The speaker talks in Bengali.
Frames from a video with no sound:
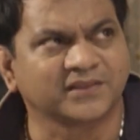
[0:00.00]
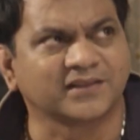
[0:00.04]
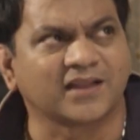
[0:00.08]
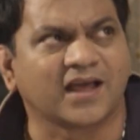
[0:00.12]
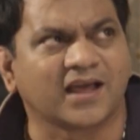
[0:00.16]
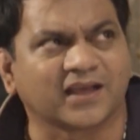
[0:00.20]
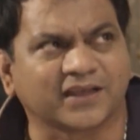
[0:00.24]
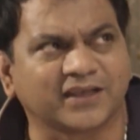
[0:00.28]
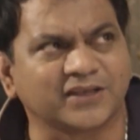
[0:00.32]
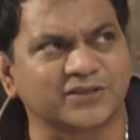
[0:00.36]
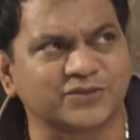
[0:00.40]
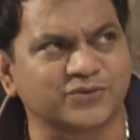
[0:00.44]

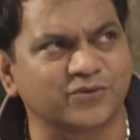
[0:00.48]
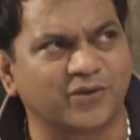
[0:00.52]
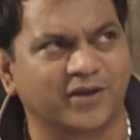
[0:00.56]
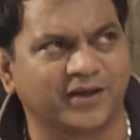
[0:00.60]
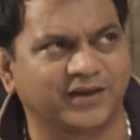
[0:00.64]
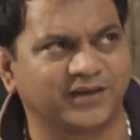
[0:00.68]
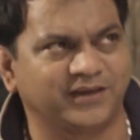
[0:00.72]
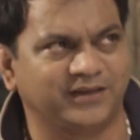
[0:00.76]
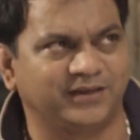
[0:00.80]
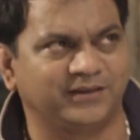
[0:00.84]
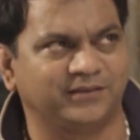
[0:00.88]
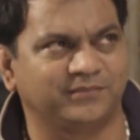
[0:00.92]
না কিচ্ছু
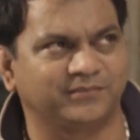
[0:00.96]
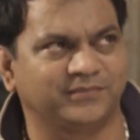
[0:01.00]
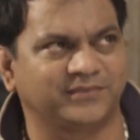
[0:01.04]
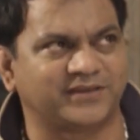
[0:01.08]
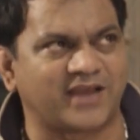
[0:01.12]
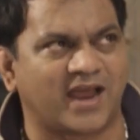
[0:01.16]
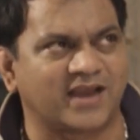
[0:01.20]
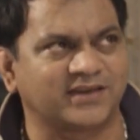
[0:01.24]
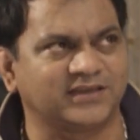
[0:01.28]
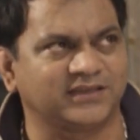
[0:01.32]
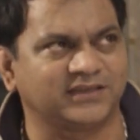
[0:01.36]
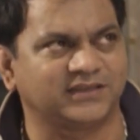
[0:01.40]
হয়নি
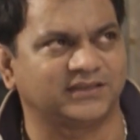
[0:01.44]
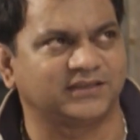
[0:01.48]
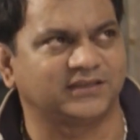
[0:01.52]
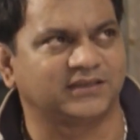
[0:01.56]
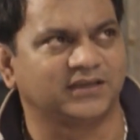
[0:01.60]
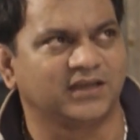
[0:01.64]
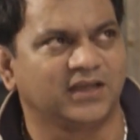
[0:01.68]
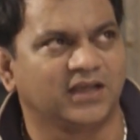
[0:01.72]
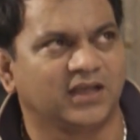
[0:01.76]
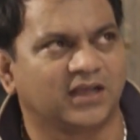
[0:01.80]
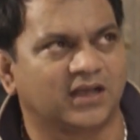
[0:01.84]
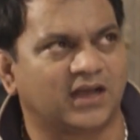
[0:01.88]
ড্যাডি
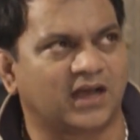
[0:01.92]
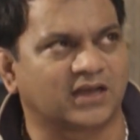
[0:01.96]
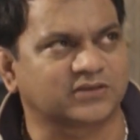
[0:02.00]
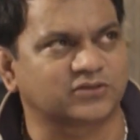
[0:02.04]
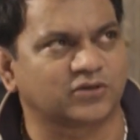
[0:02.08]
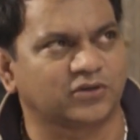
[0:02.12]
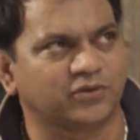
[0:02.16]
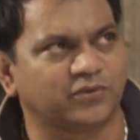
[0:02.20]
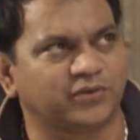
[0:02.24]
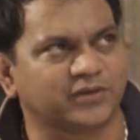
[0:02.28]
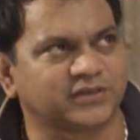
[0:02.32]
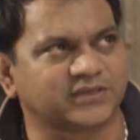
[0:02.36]

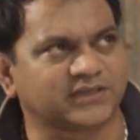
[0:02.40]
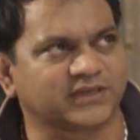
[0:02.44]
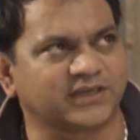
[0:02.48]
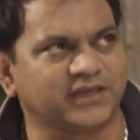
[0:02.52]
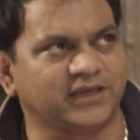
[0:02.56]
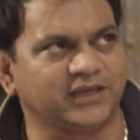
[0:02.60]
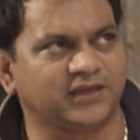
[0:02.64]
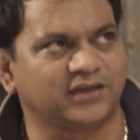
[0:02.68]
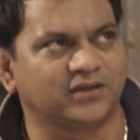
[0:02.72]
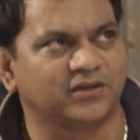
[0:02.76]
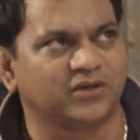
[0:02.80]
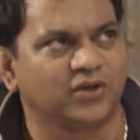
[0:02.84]
আসলে হয়েছে
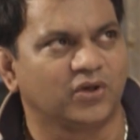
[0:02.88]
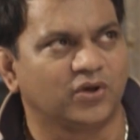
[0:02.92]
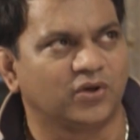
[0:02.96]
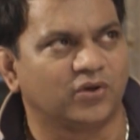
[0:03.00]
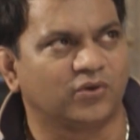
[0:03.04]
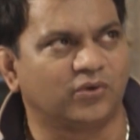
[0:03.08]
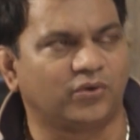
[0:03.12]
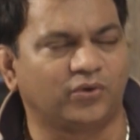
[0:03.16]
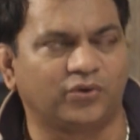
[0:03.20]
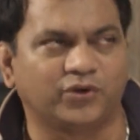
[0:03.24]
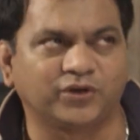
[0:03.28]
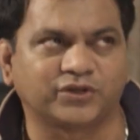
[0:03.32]
কি
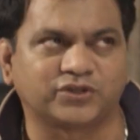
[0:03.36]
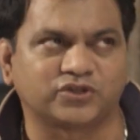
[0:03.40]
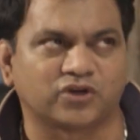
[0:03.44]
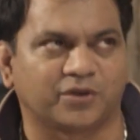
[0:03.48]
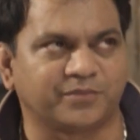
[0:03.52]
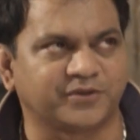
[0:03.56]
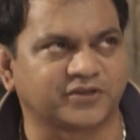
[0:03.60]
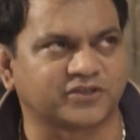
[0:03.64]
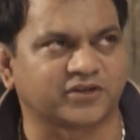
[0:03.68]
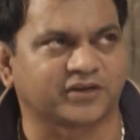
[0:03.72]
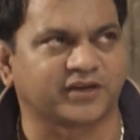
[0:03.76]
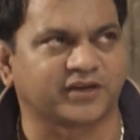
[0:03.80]
ও টমির